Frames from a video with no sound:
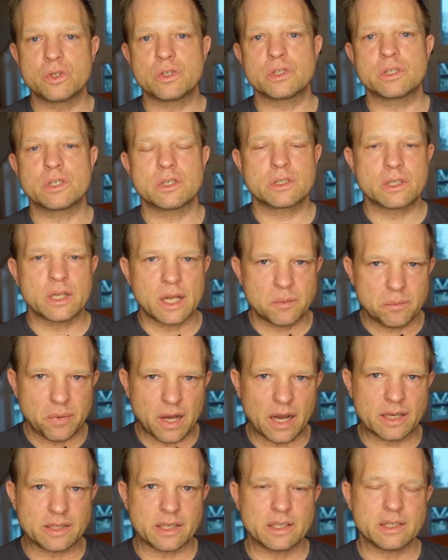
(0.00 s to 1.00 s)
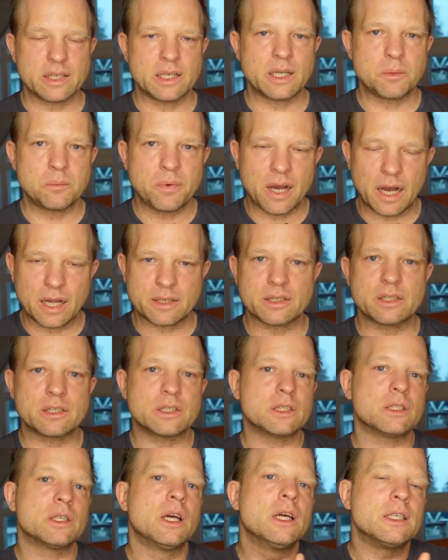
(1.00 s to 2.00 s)
würdest, dass dein Partner, deine
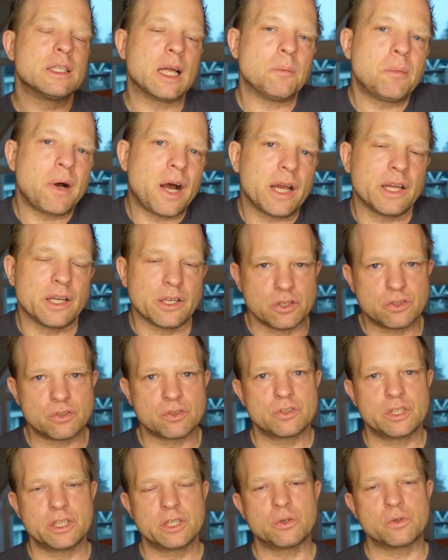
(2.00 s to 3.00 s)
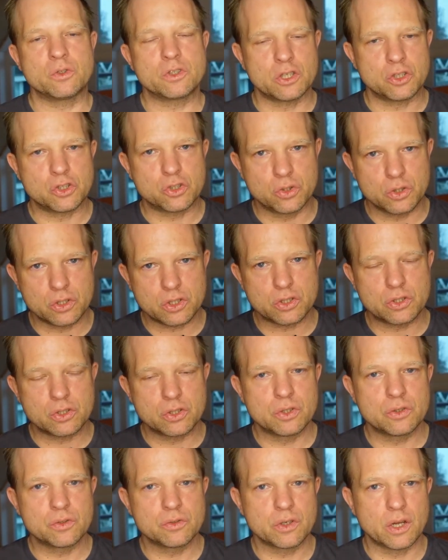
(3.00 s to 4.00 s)
Partnerin dabei ist, dich
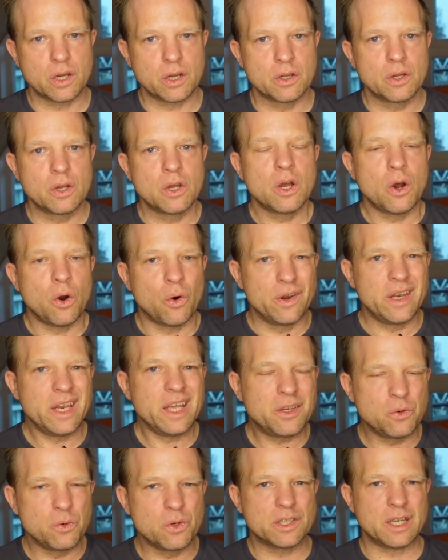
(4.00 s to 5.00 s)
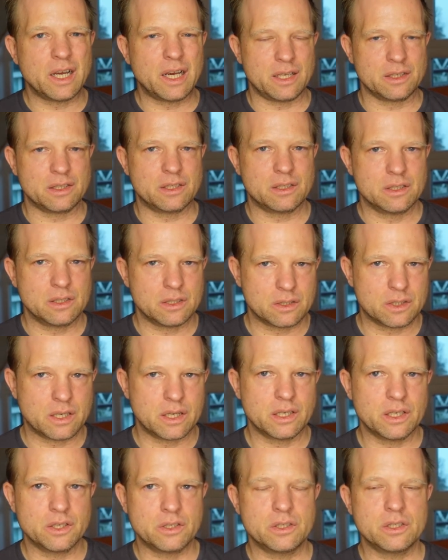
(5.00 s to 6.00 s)
unterstützt. Ja? Und nicht nur das, das
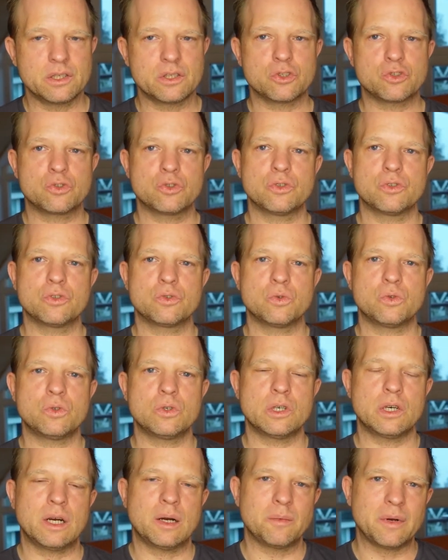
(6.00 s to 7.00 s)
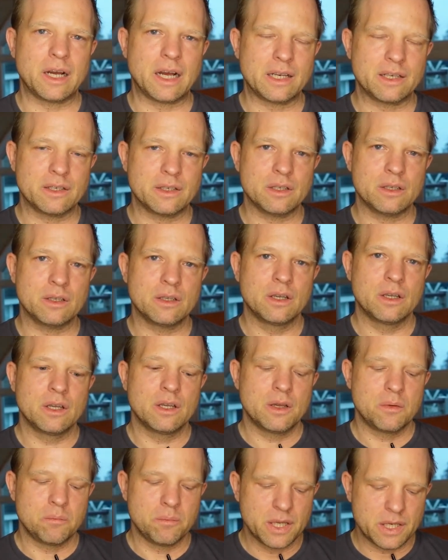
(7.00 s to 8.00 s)
kann ich dir schon so am Rande
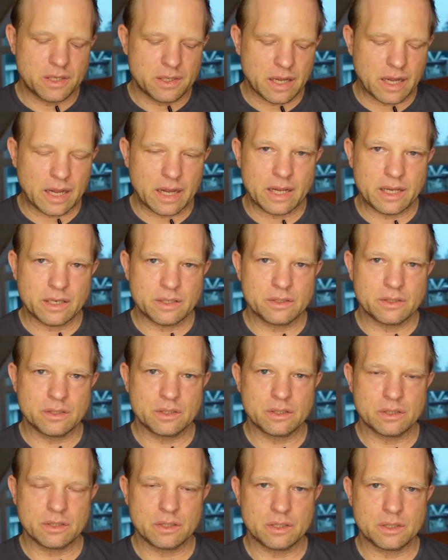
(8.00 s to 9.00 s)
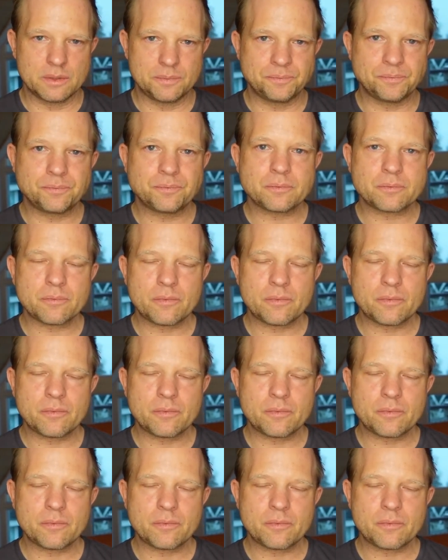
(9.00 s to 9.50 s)
mitteilen. Ähm,